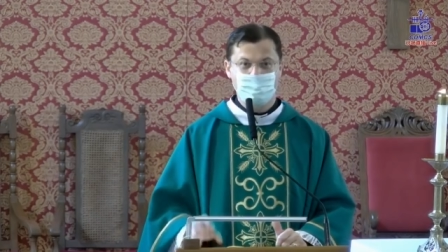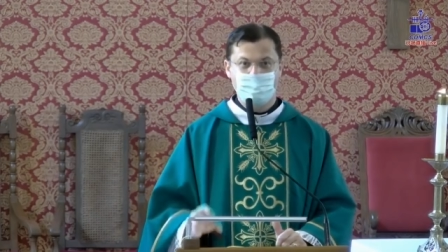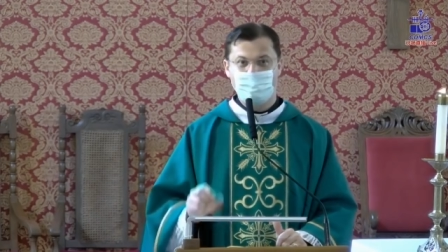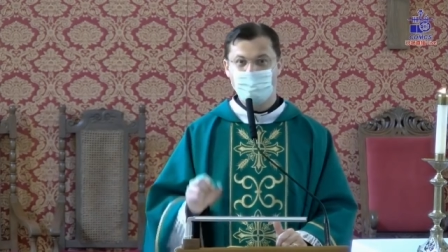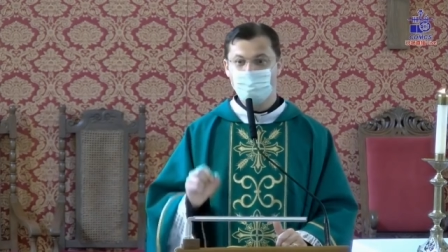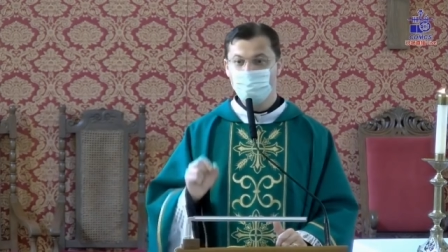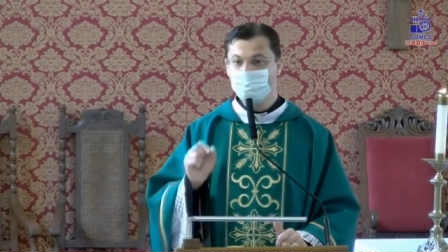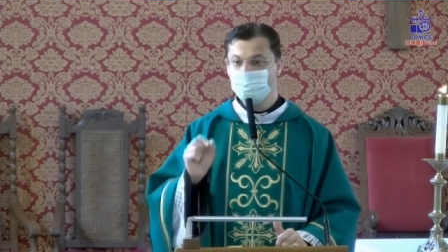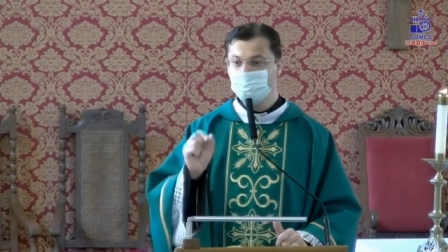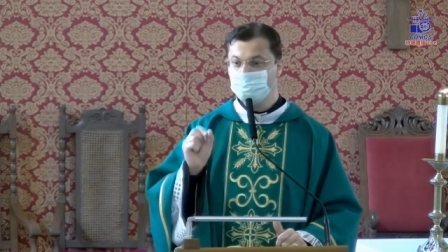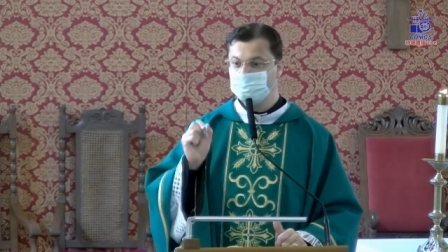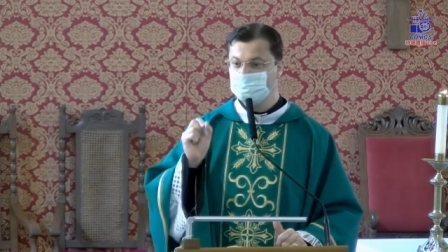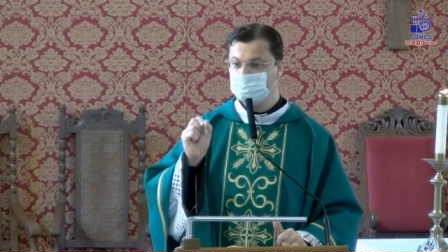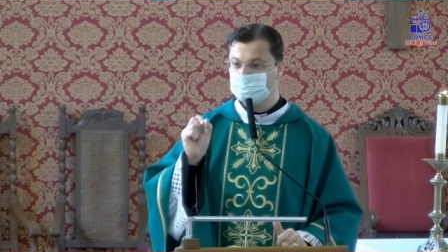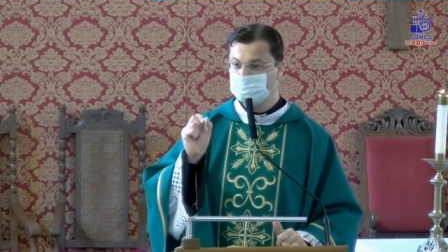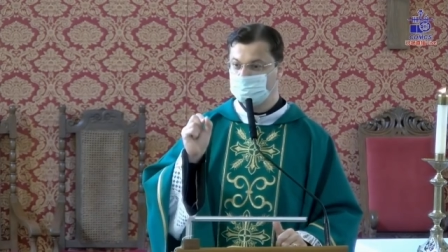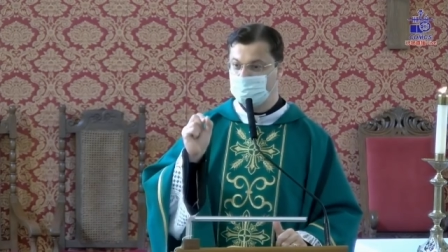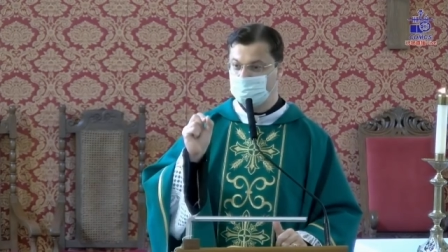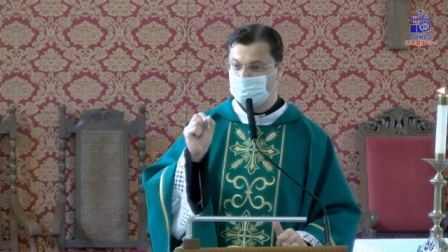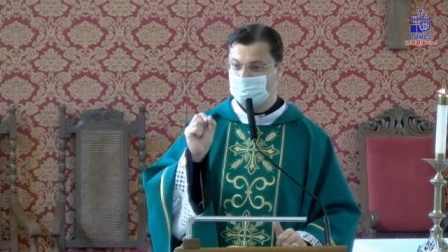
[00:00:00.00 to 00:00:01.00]

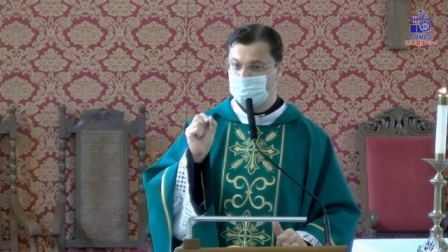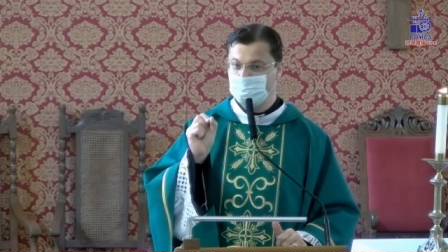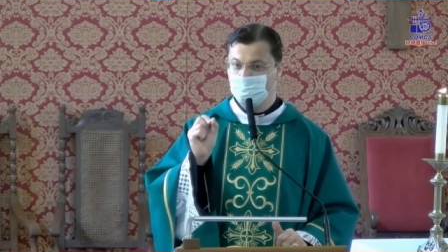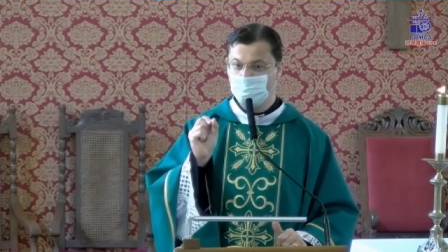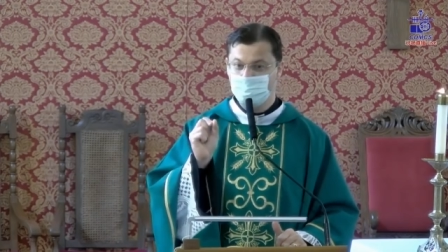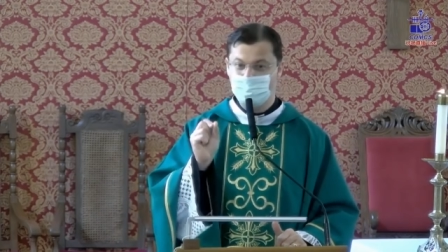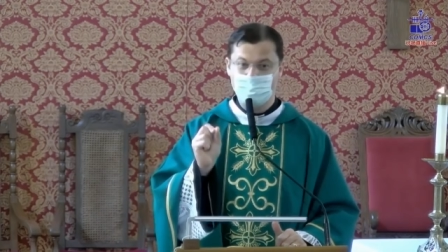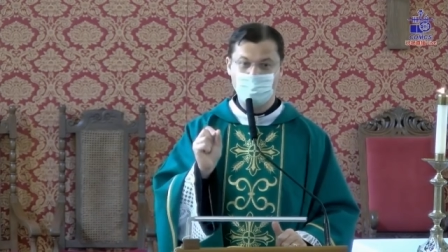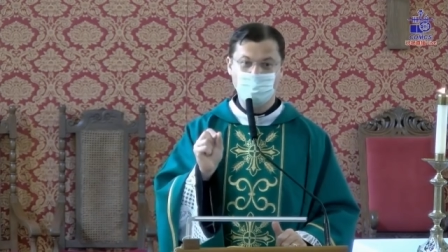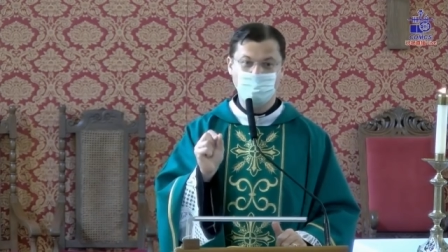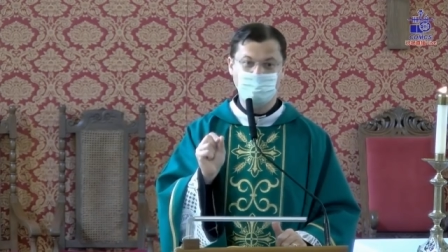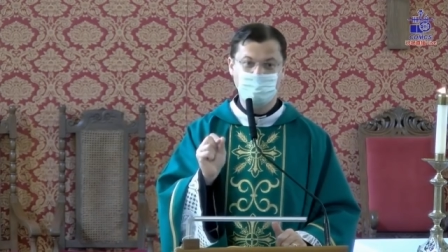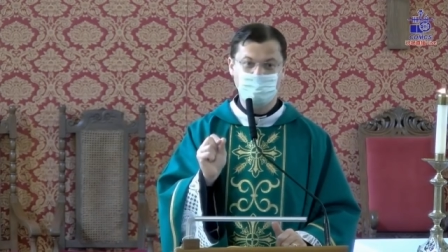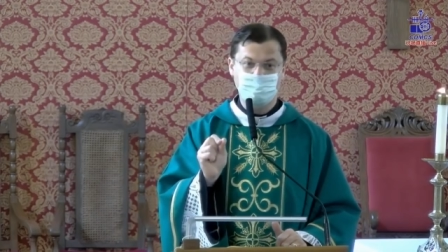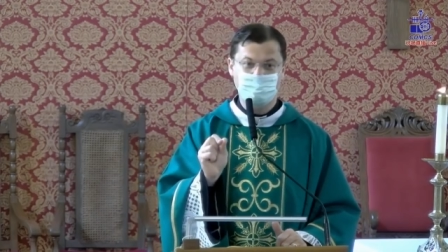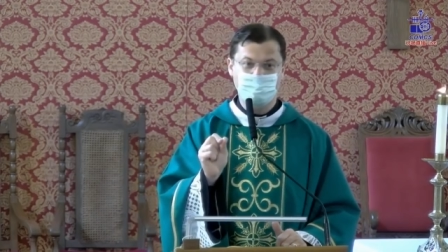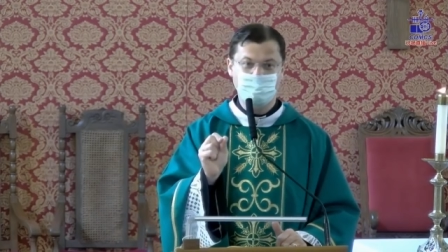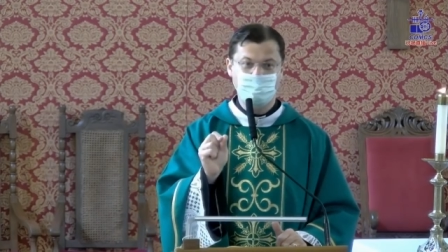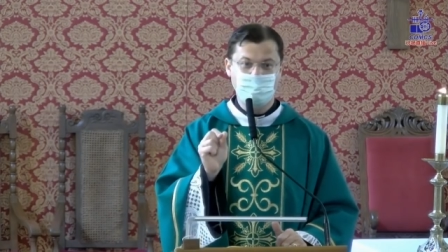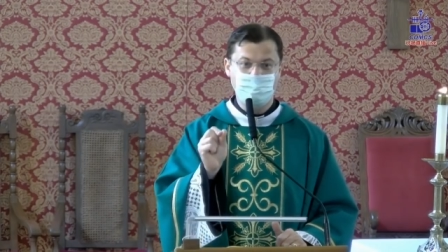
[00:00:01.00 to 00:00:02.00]
Anúncios daquilo que
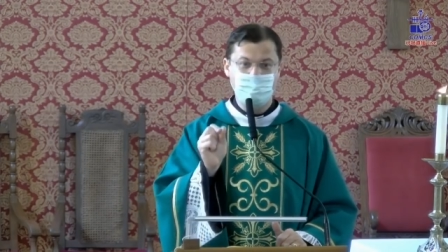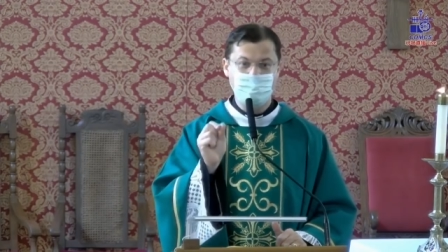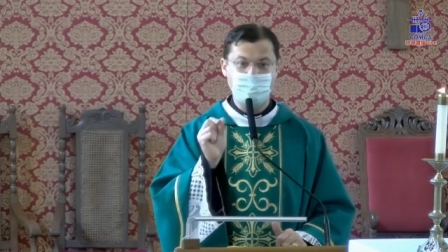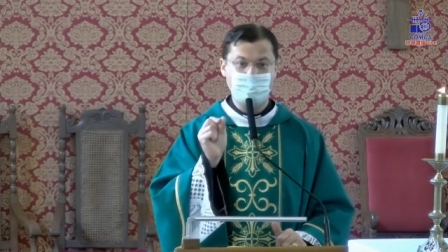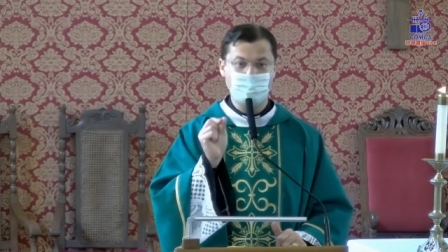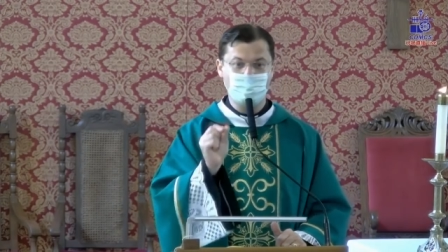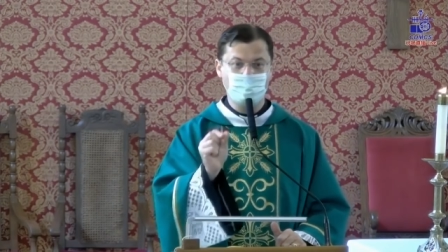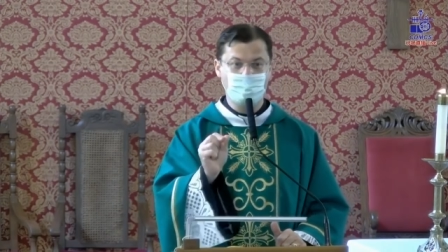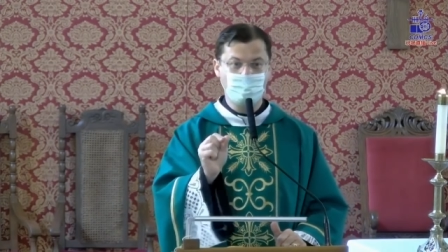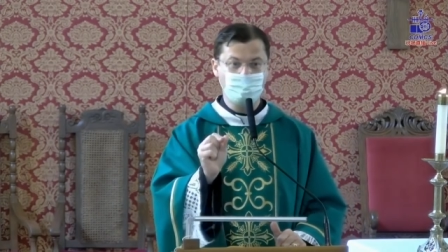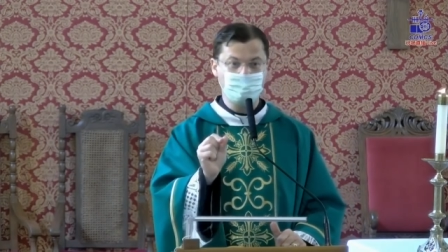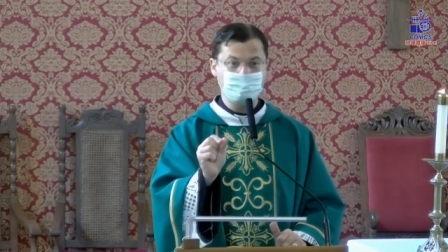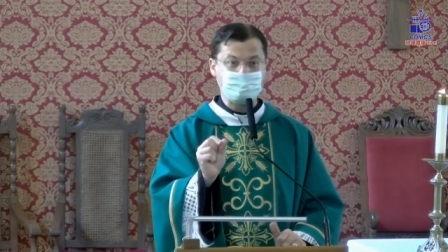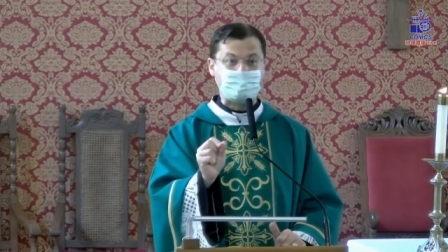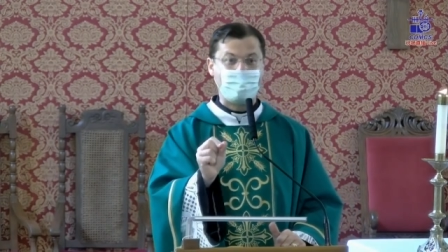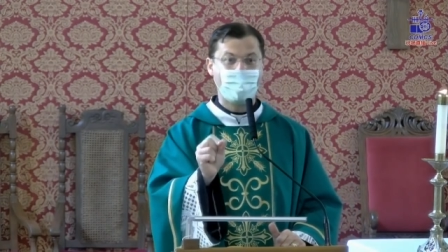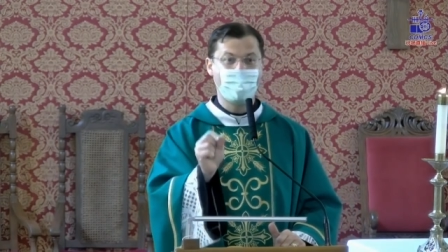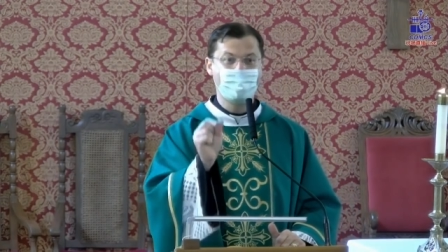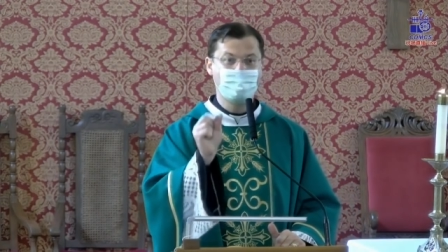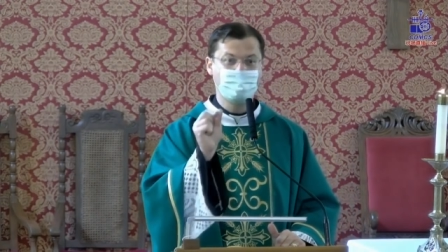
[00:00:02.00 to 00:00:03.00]
aconteceria com
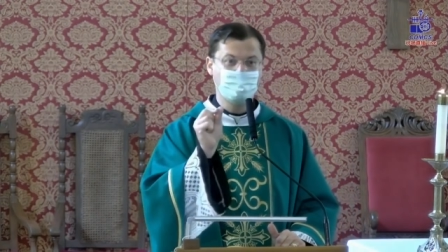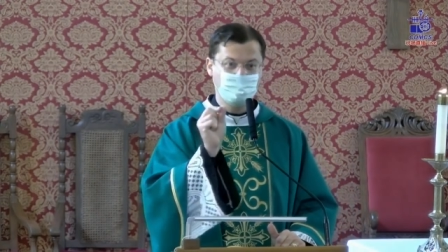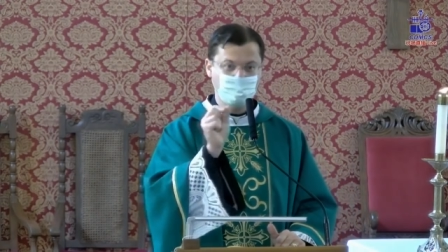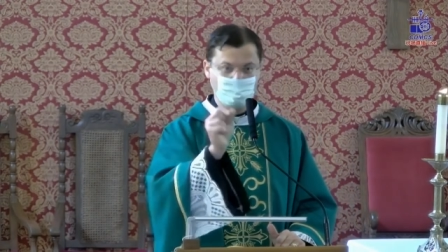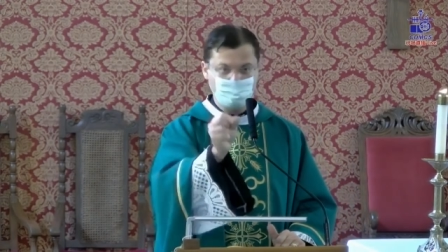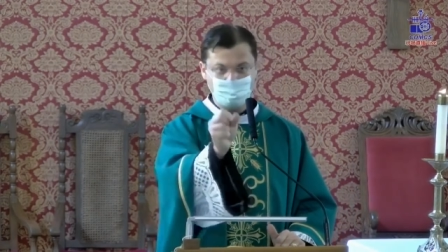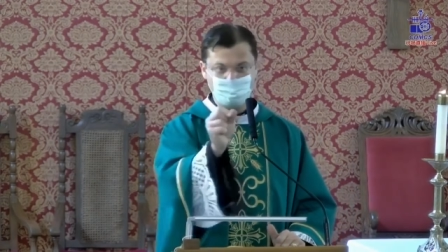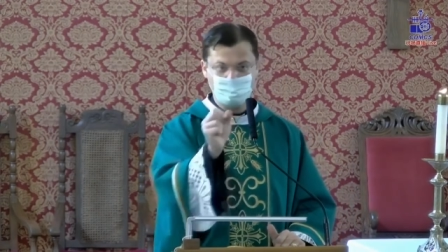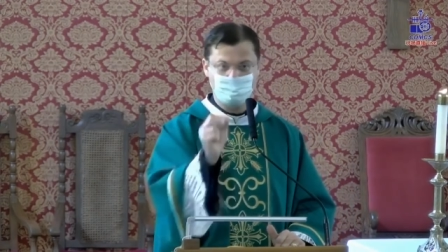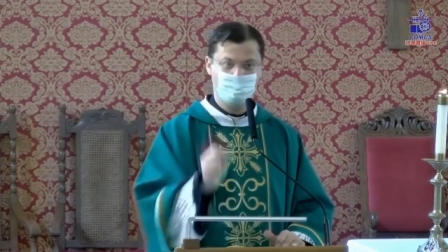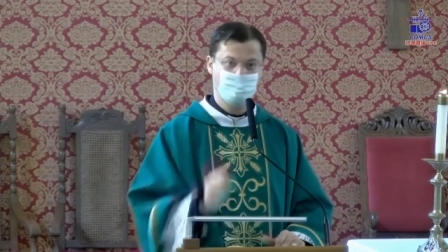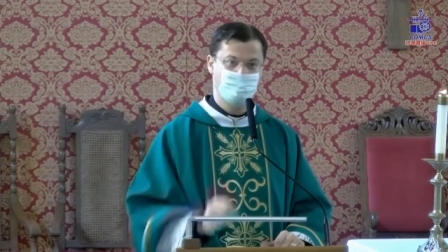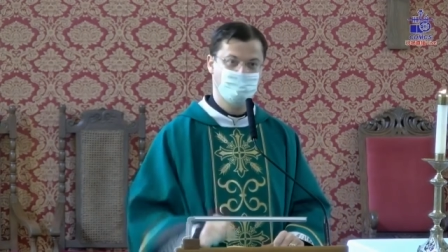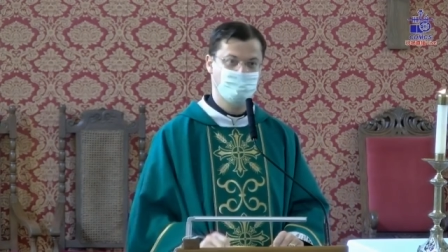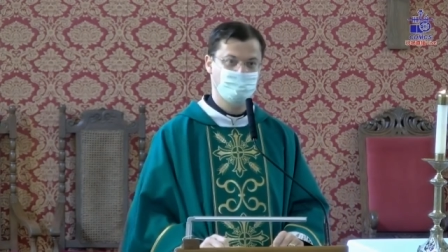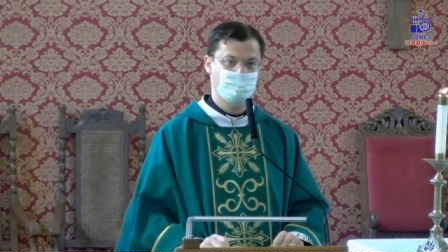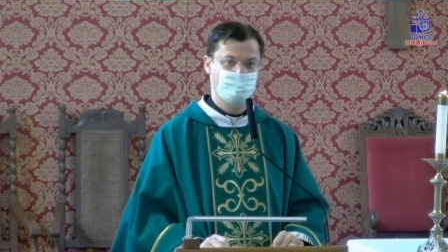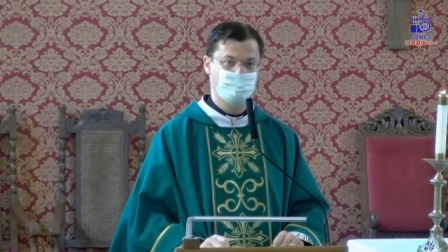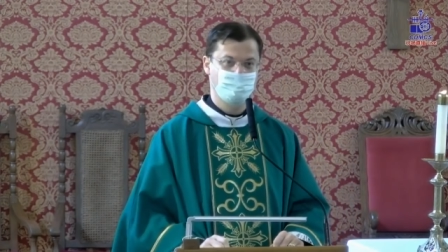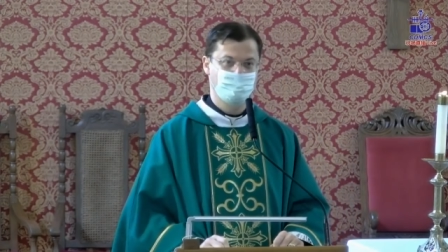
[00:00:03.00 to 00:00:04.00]

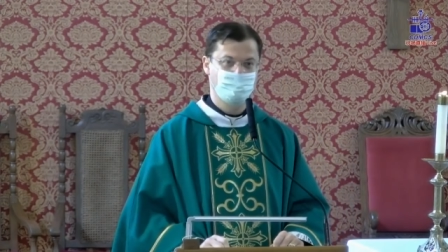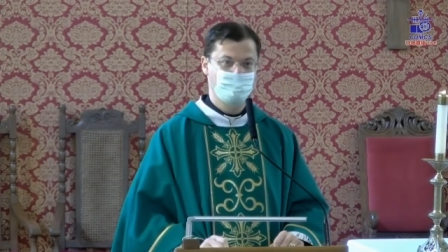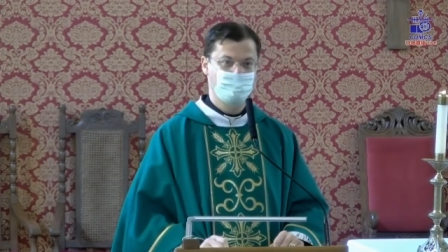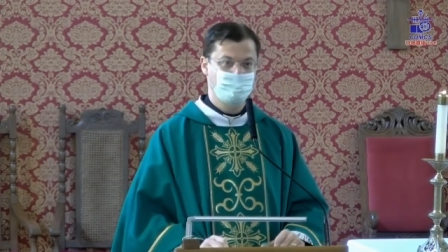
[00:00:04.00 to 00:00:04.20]
Jesus.